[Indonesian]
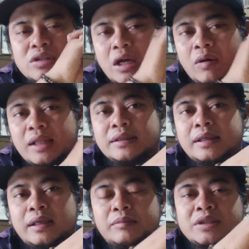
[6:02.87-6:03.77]
nggak usah
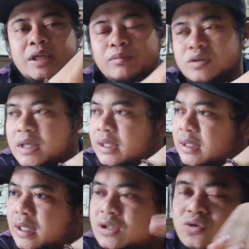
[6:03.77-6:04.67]
khawatir meskipun saya
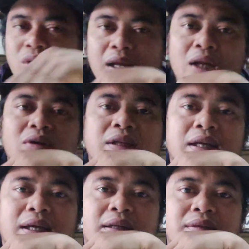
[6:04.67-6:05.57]
tidak jual
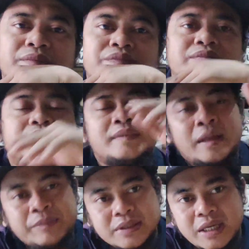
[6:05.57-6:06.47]
online
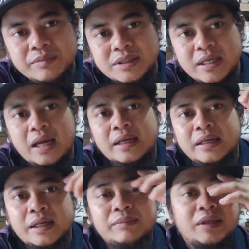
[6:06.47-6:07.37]
tapi saya bisa
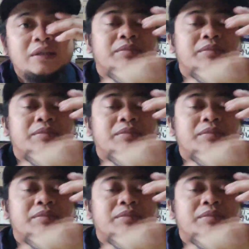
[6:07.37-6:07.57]
ngirim ke